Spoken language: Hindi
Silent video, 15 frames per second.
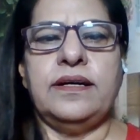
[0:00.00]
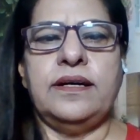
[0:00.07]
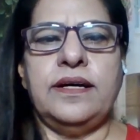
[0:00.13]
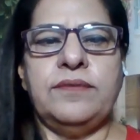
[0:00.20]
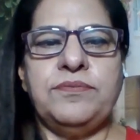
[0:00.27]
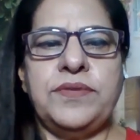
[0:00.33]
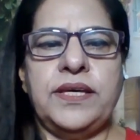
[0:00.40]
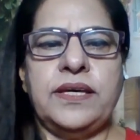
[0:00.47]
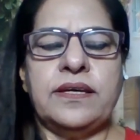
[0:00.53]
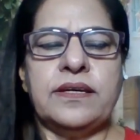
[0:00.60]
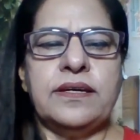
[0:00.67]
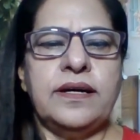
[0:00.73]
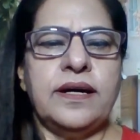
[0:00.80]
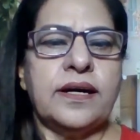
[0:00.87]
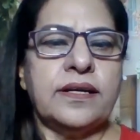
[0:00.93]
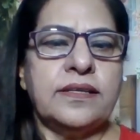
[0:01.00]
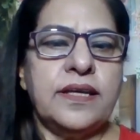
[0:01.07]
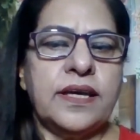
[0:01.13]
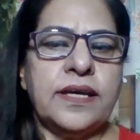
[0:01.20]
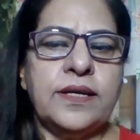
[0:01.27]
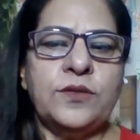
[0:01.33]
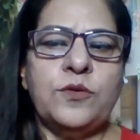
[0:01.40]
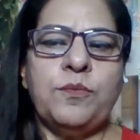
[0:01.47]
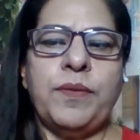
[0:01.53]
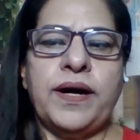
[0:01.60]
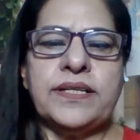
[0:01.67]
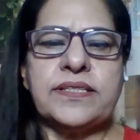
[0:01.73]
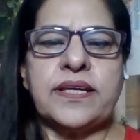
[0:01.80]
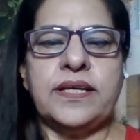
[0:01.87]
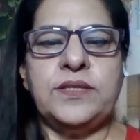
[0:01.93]
हफ्ते अगर देखें तो
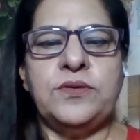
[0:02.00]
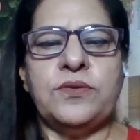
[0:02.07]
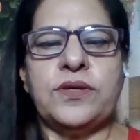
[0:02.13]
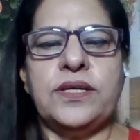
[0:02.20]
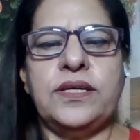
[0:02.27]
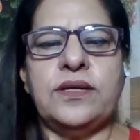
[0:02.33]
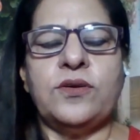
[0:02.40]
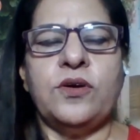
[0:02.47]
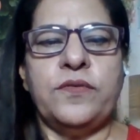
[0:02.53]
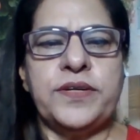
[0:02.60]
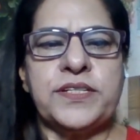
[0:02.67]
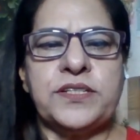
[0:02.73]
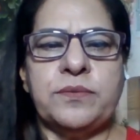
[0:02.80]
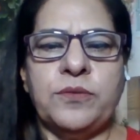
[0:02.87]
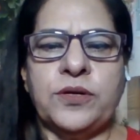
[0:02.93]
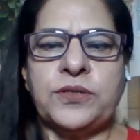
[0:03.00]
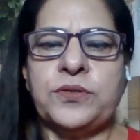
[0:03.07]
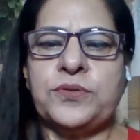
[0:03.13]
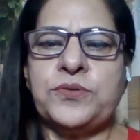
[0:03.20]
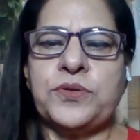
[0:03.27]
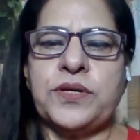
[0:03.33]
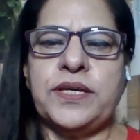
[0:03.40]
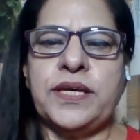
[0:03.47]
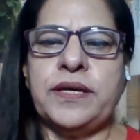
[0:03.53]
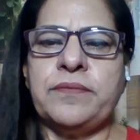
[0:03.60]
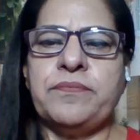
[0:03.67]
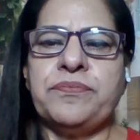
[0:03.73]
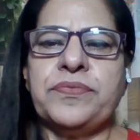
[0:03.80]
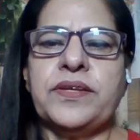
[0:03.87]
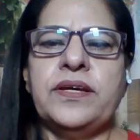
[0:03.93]
पांच कैदियों की कोविड से मौत हो चुकी है
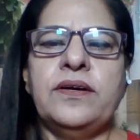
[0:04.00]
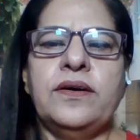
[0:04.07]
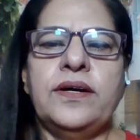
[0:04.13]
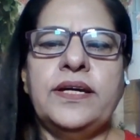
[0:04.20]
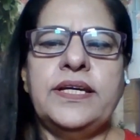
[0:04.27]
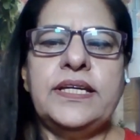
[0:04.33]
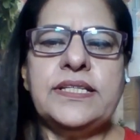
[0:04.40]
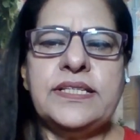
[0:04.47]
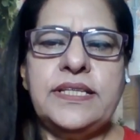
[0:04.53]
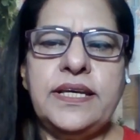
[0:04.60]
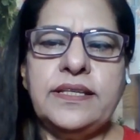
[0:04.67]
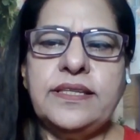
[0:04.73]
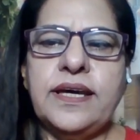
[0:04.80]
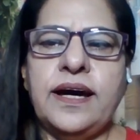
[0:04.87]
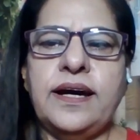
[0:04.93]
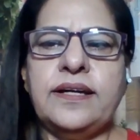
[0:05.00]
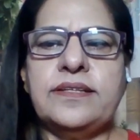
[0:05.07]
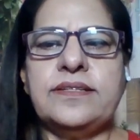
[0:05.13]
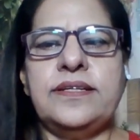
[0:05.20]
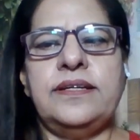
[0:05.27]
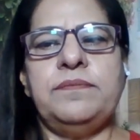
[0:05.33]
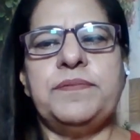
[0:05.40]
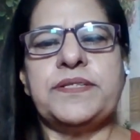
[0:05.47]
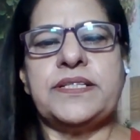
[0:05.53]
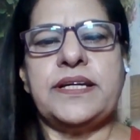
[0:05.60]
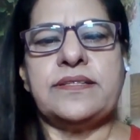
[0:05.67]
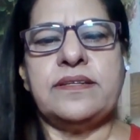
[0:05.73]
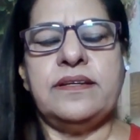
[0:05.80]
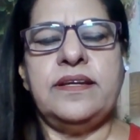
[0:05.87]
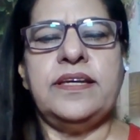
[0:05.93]
इसलिए तिहाड़ जेल
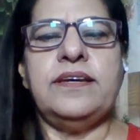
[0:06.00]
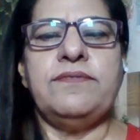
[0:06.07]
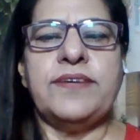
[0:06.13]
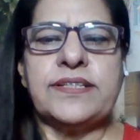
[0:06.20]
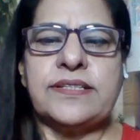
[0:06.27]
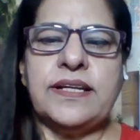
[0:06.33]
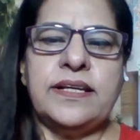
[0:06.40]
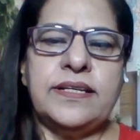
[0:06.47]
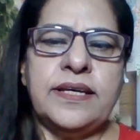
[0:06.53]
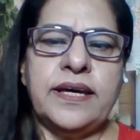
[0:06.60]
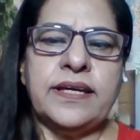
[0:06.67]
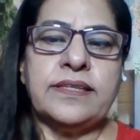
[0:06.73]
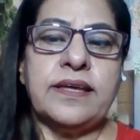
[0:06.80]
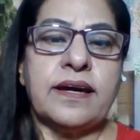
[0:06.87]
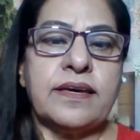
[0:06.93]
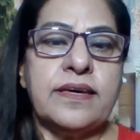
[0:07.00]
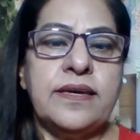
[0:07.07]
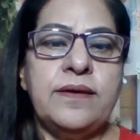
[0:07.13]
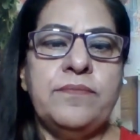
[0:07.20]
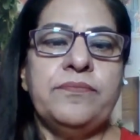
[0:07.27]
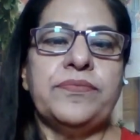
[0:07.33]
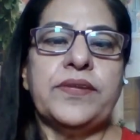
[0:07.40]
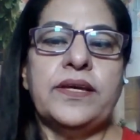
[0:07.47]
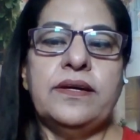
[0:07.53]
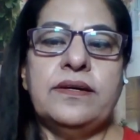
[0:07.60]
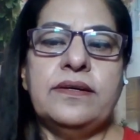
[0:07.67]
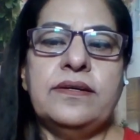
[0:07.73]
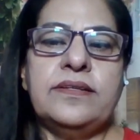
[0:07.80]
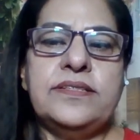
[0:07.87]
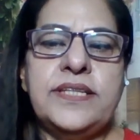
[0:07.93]
प्रशासन ने ये फैसला लिया है ताकि
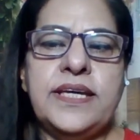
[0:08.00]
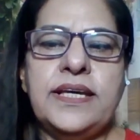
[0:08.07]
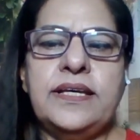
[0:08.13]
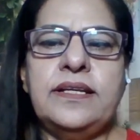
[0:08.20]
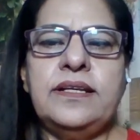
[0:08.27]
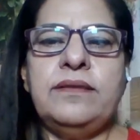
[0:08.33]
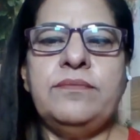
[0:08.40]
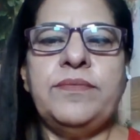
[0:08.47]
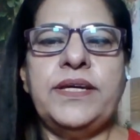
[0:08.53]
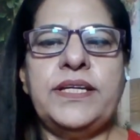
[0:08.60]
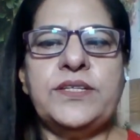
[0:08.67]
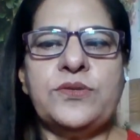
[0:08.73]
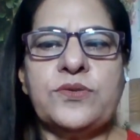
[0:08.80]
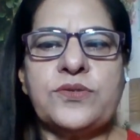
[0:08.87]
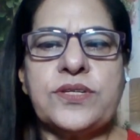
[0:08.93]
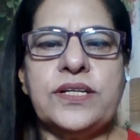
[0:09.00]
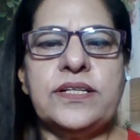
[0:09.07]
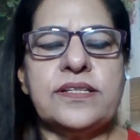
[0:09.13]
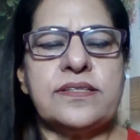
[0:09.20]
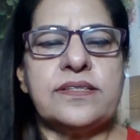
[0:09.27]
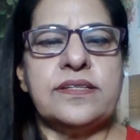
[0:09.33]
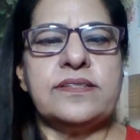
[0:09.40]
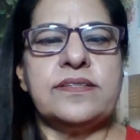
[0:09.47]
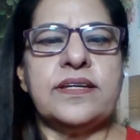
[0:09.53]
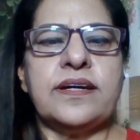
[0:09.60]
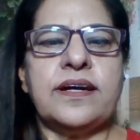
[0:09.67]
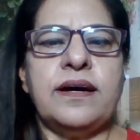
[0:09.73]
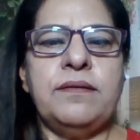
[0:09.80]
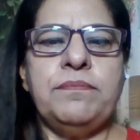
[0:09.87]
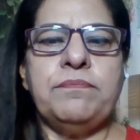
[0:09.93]
जेल में सोशल डिस्टेंसिंग
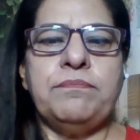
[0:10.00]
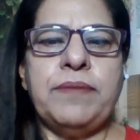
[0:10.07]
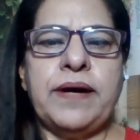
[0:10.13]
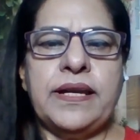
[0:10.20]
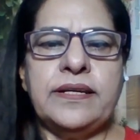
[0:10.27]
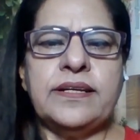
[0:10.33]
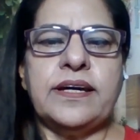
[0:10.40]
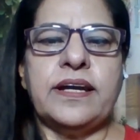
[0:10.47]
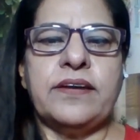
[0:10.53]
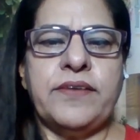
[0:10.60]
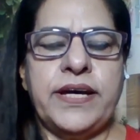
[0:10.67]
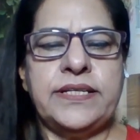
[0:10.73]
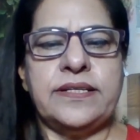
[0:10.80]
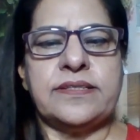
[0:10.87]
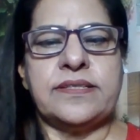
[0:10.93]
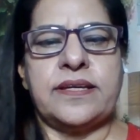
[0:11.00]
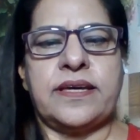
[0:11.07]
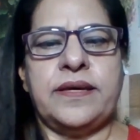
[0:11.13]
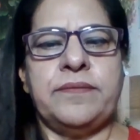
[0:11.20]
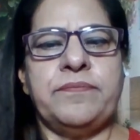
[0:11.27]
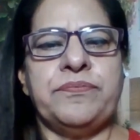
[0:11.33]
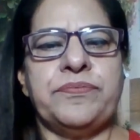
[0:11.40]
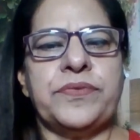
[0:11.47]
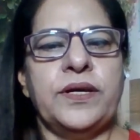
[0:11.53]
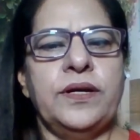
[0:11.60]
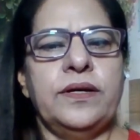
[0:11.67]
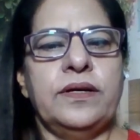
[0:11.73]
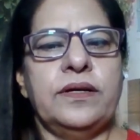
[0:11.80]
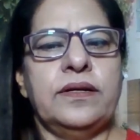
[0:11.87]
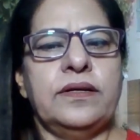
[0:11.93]
का पालन करवाया जा सके
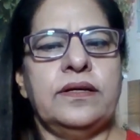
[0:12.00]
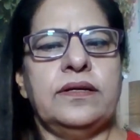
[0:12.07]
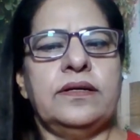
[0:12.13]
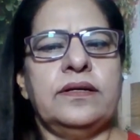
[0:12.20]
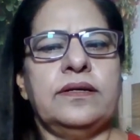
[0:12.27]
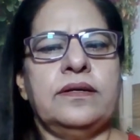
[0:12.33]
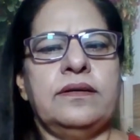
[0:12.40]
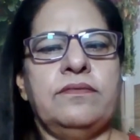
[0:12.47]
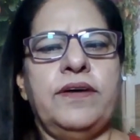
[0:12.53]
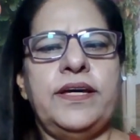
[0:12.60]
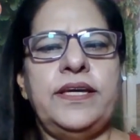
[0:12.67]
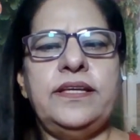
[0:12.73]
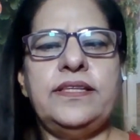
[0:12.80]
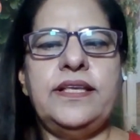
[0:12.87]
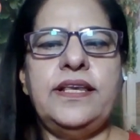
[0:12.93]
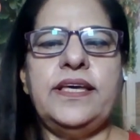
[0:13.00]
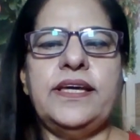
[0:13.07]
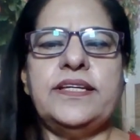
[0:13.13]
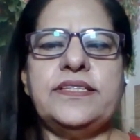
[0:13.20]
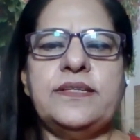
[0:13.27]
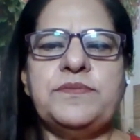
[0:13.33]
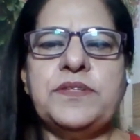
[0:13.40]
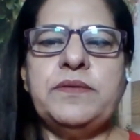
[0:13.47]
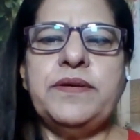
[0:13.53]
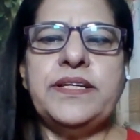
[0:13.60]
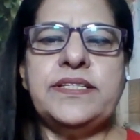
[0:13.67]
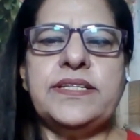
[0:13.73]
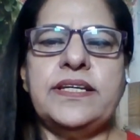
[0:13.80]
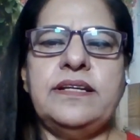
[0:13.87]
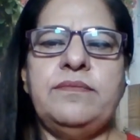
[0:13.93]
वहीं दिल्ली की सबसे बड़ी
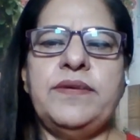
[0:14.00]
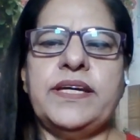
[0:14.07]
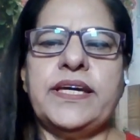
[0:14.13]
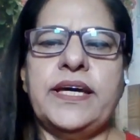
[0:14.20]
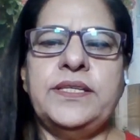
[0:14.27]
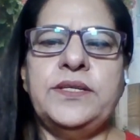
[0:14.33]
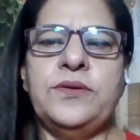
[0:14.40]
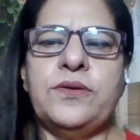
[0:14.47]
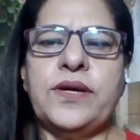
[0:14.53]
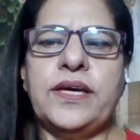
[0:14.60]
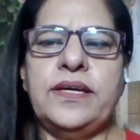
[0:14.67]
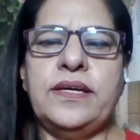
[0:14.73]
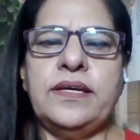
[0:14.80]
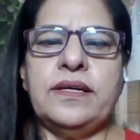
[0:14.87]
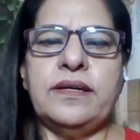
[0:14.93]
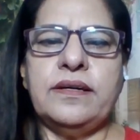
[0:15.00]
जेल में कैदियों के